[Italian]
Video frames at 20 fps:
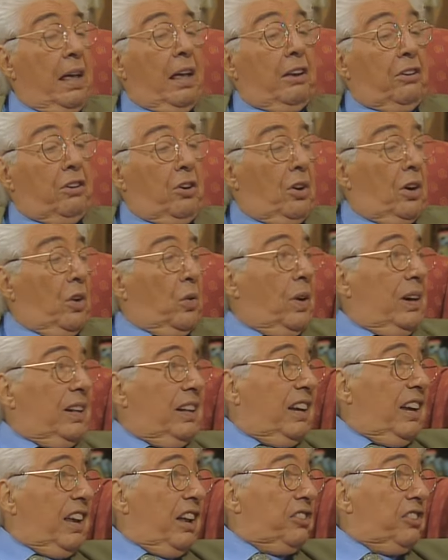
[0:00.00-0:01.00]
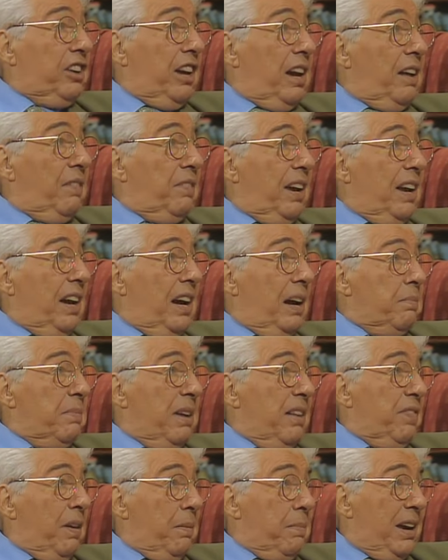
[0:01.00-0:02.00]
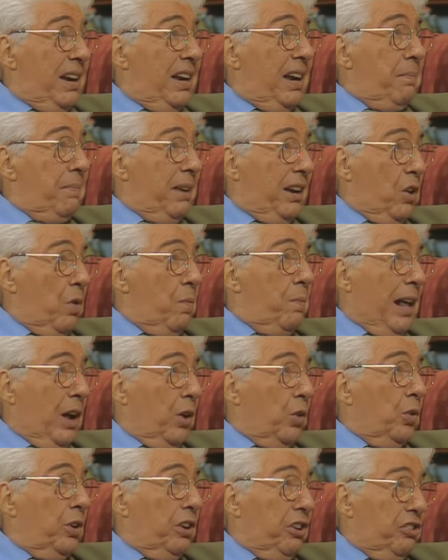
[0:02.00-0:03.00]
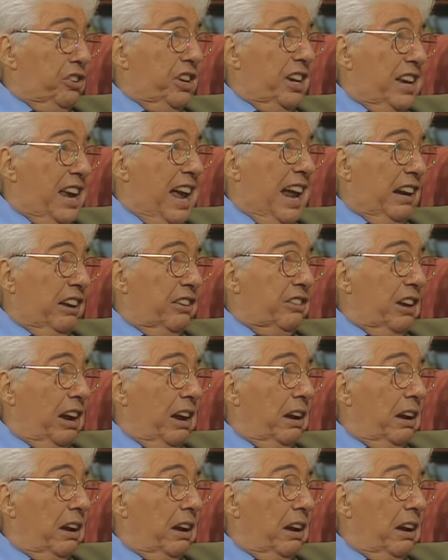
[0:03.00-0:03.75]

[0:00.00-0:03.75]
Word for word: Signora, guardi che a cena viene la mia famiglia, mica un branco di cinghiali, sa.